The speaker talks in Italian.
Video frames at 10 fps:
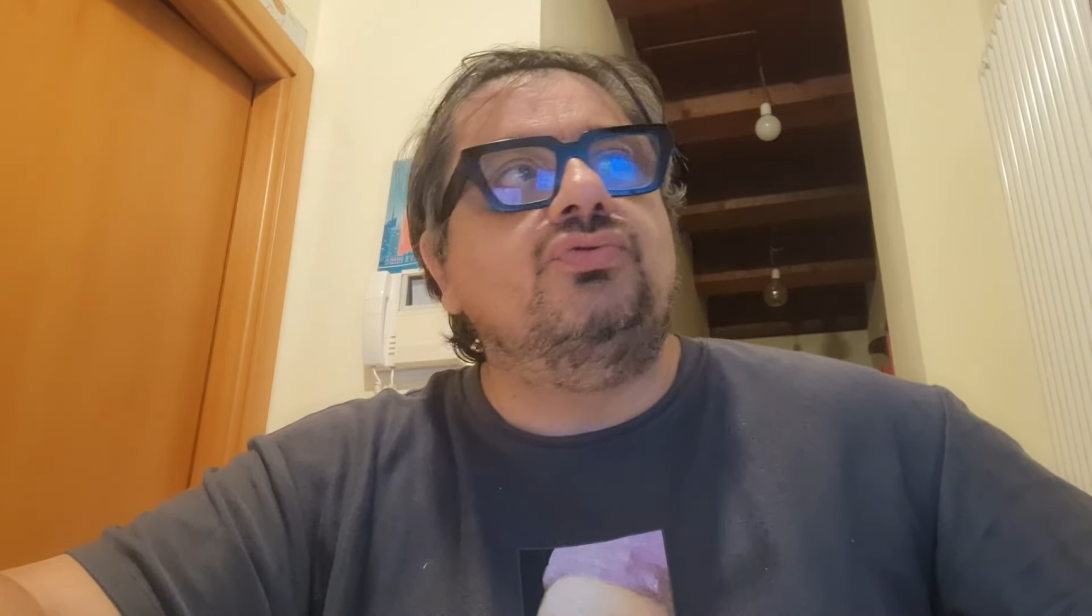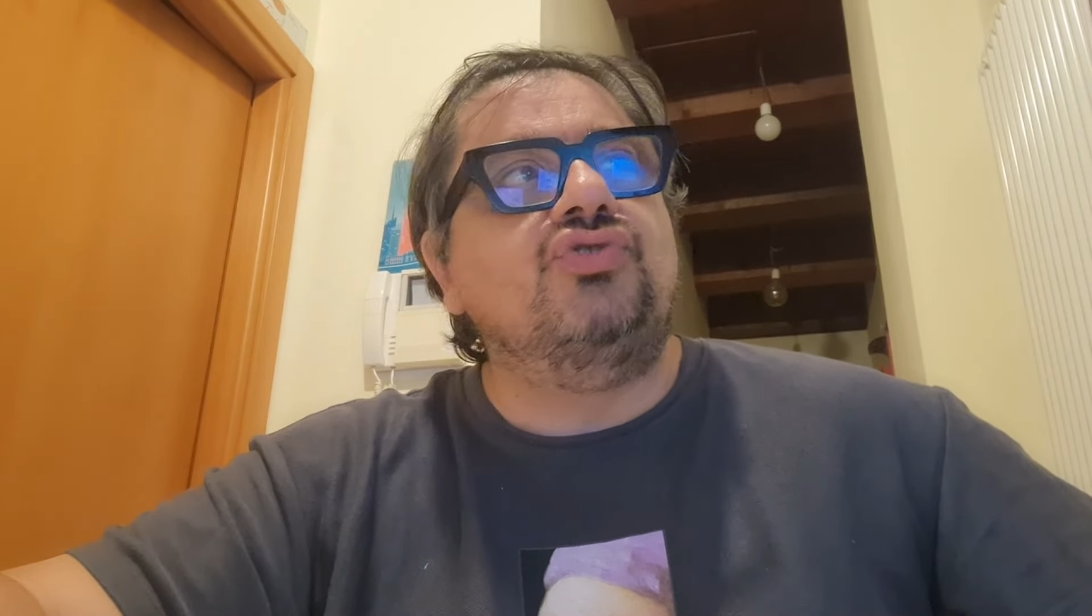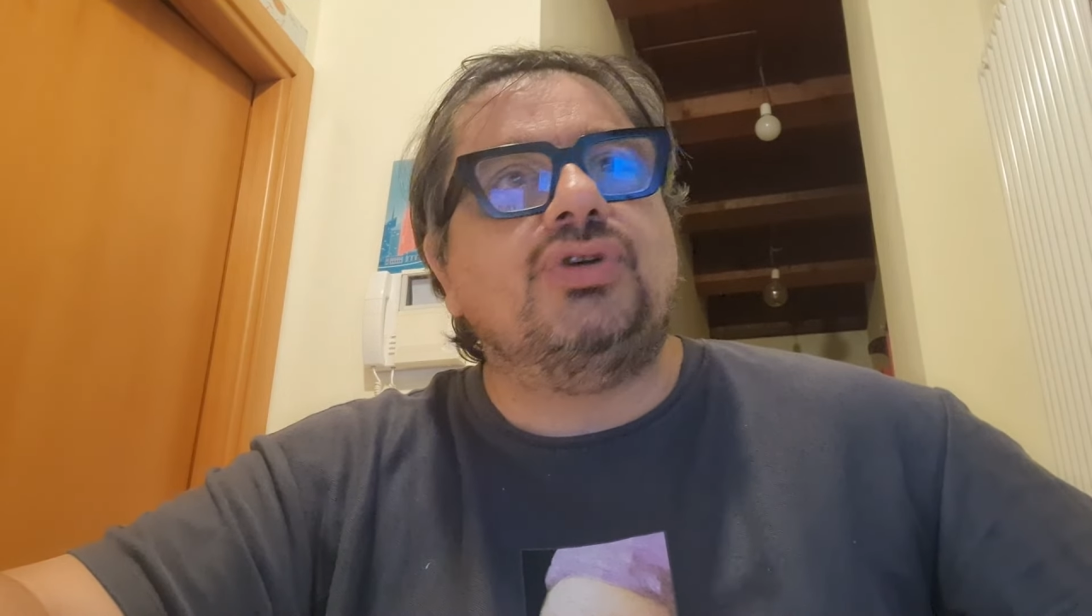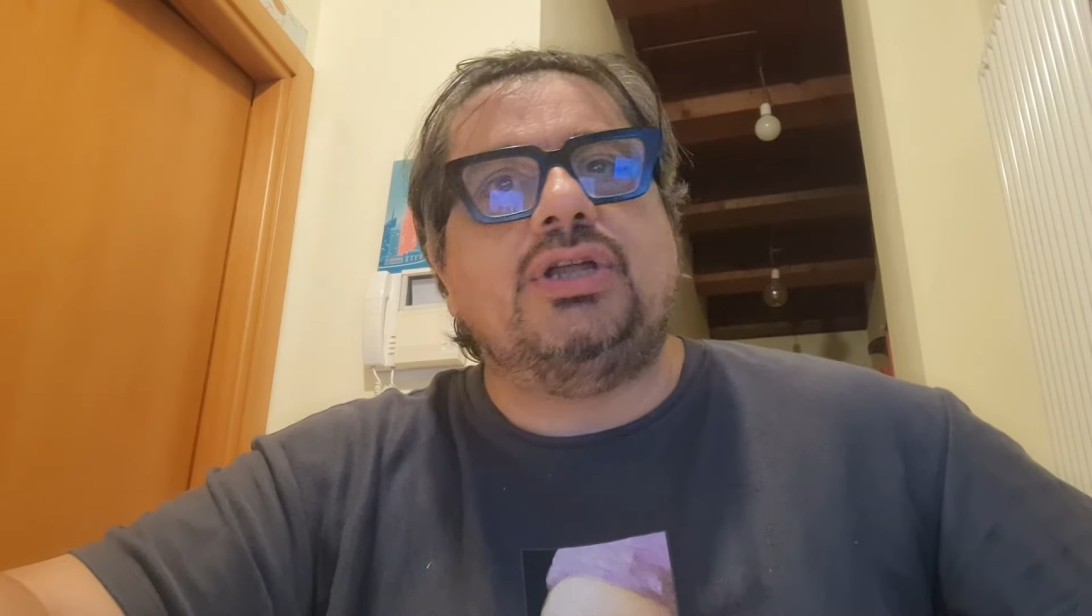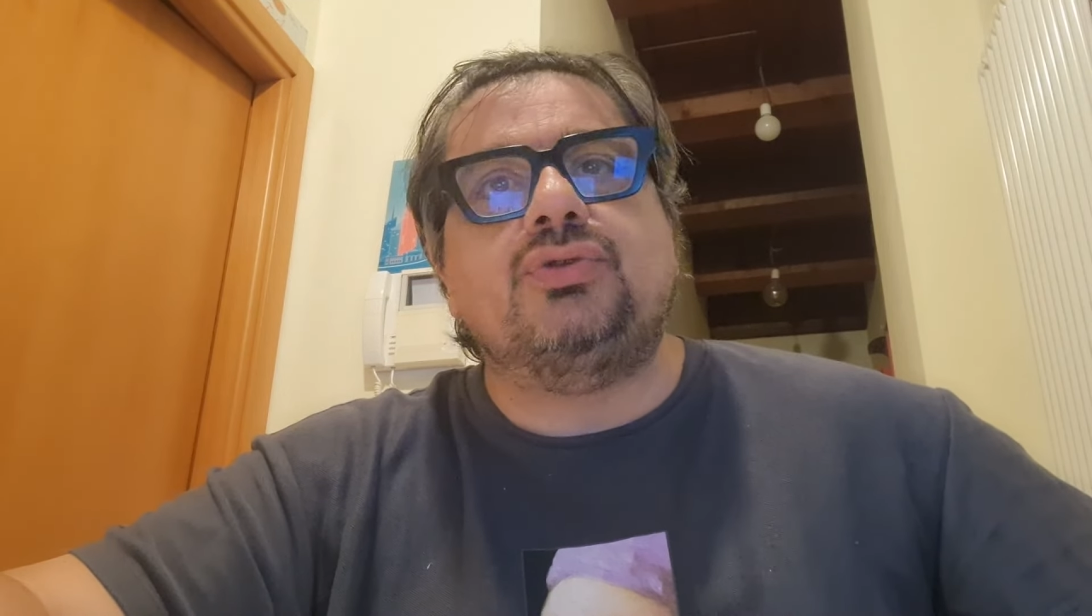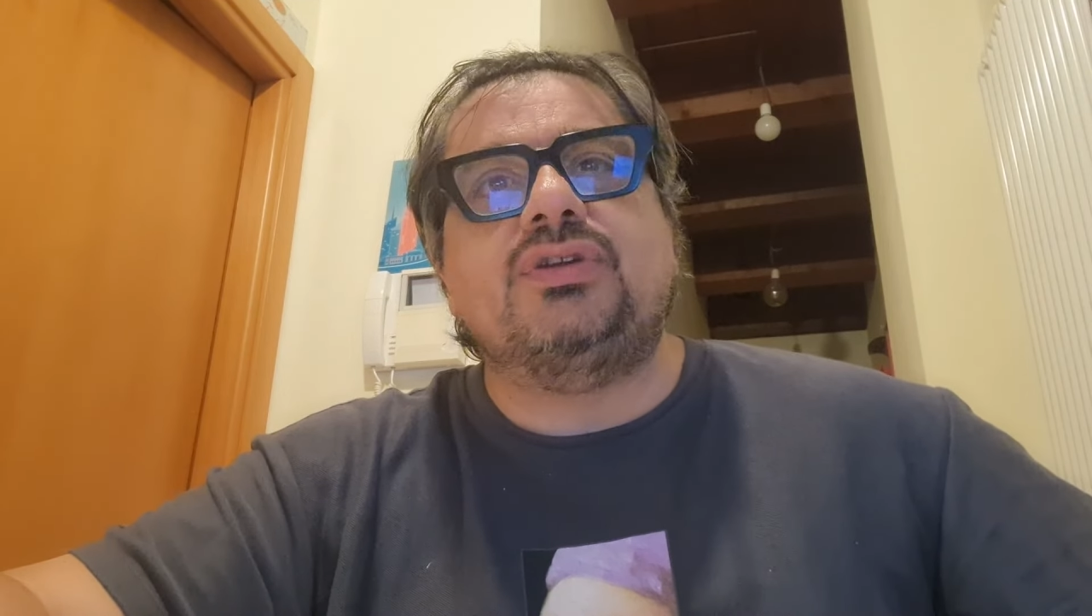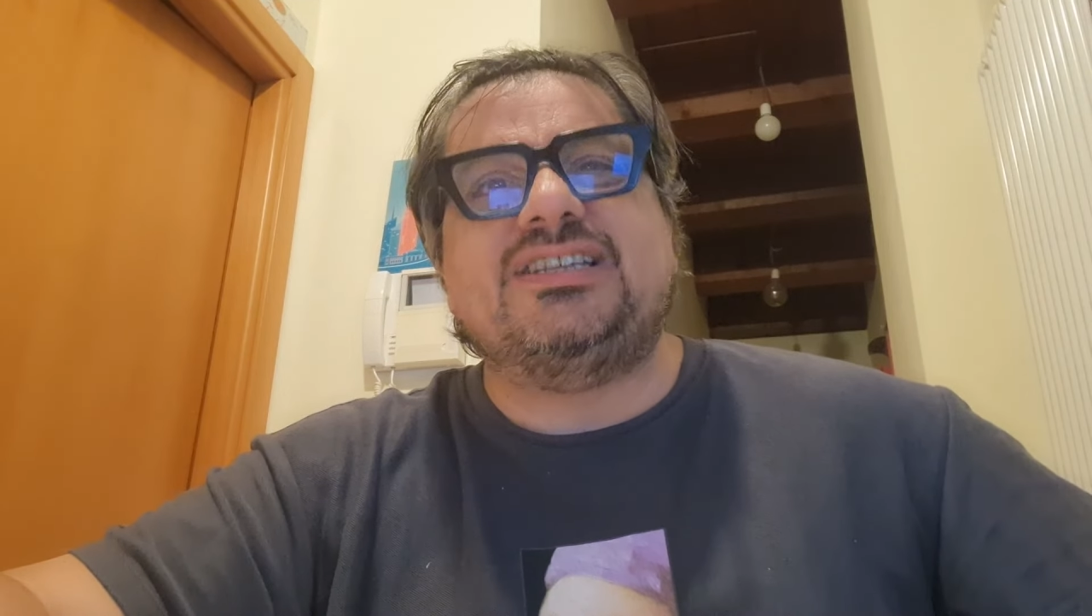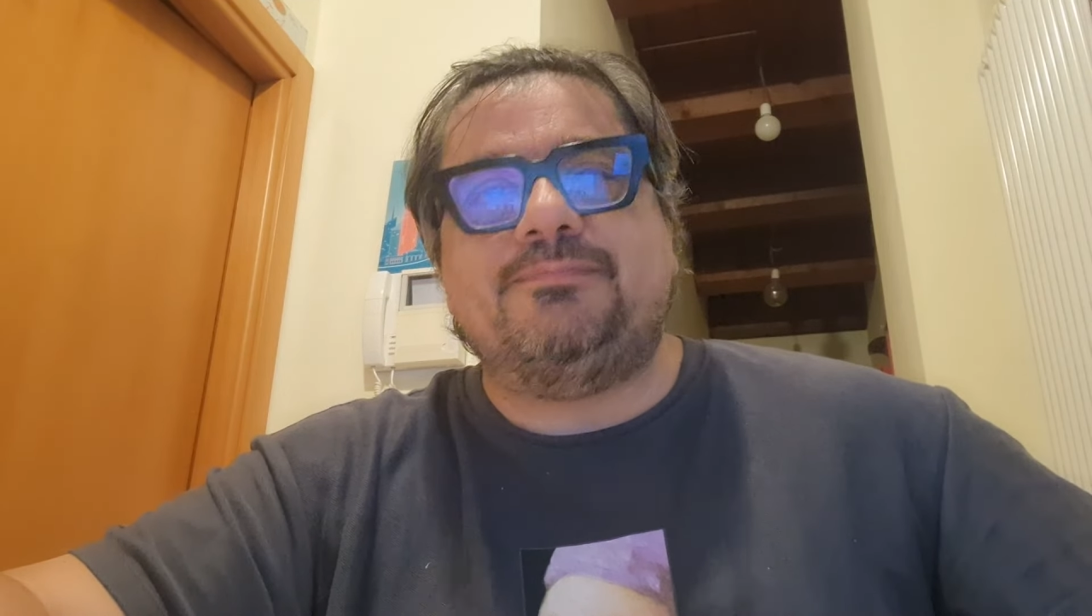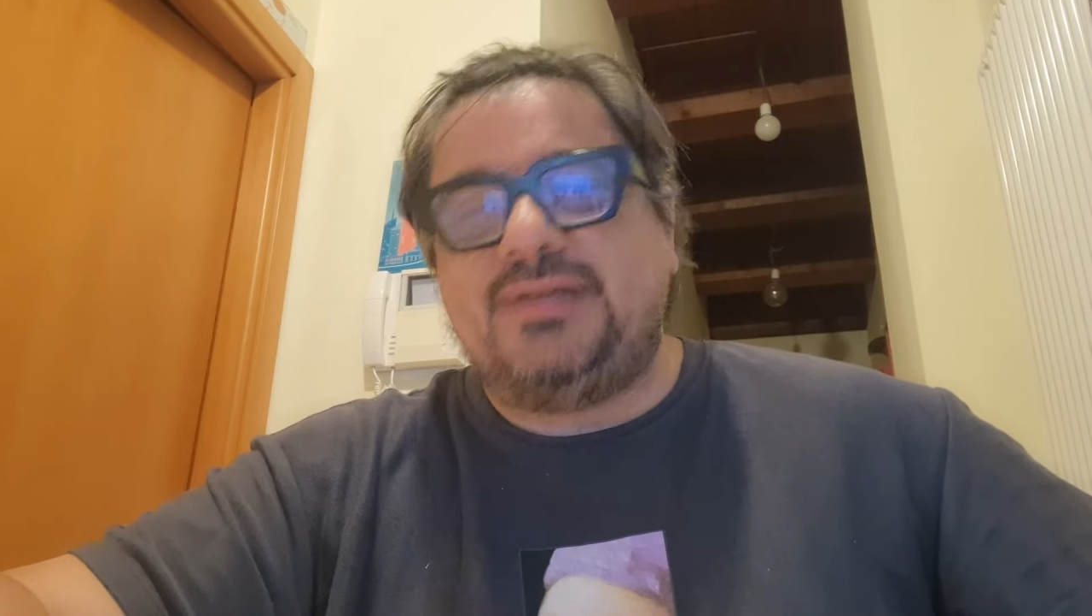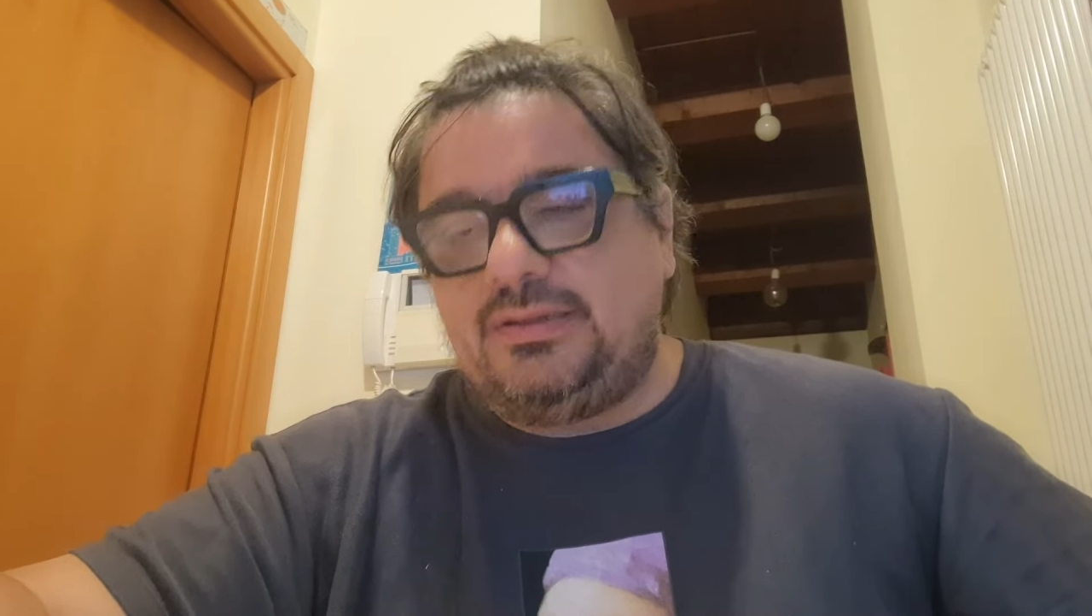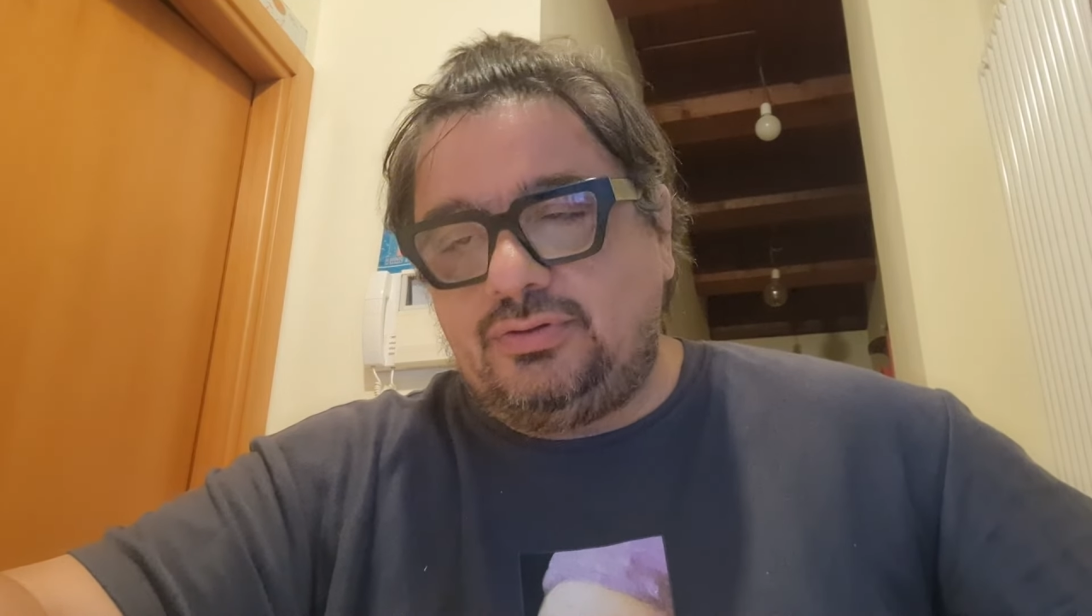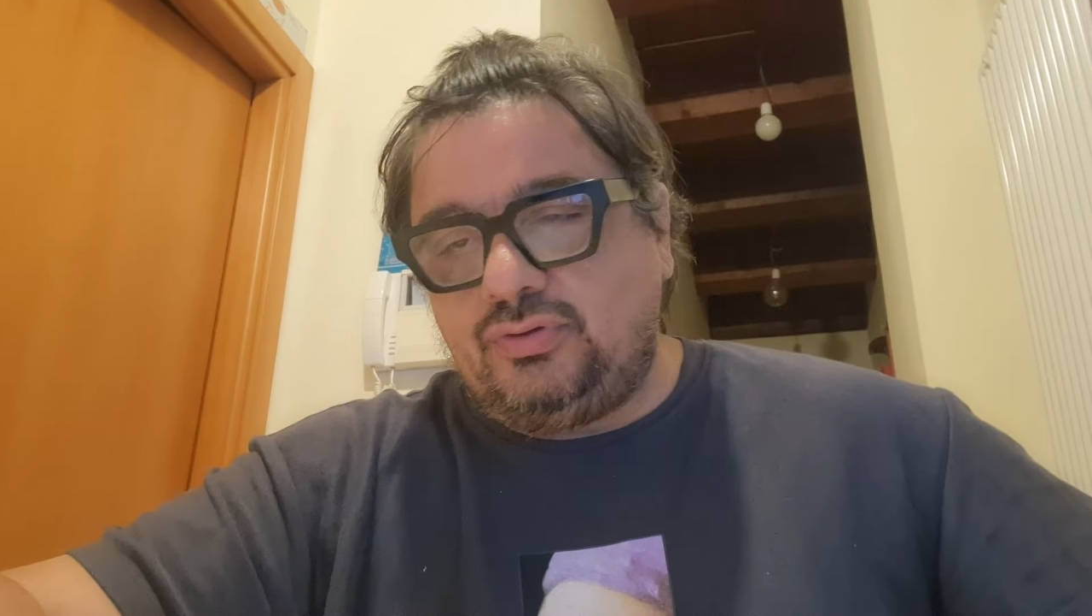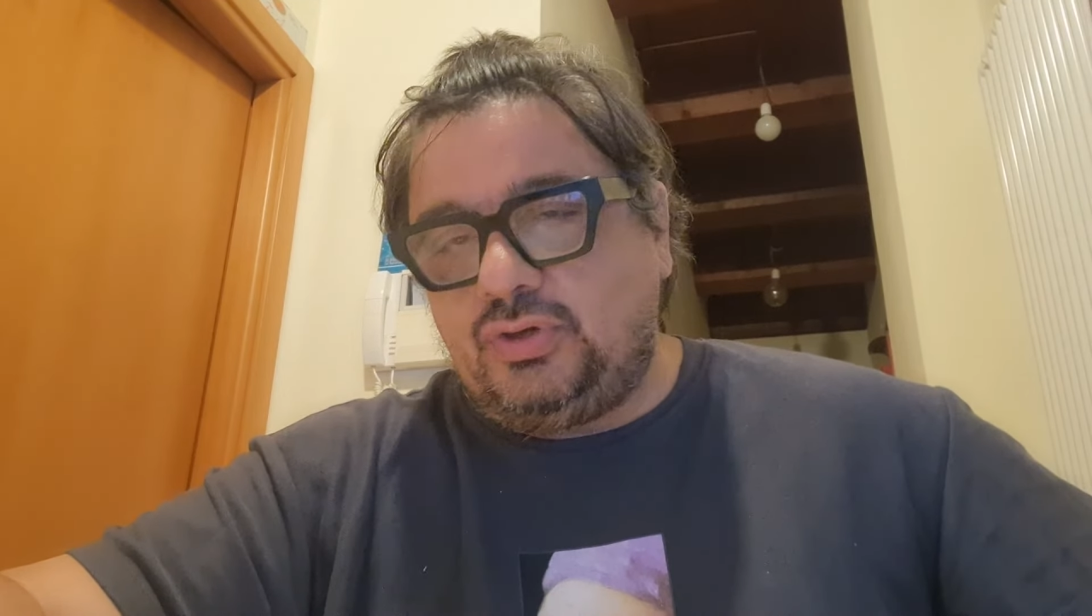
un giocatore spento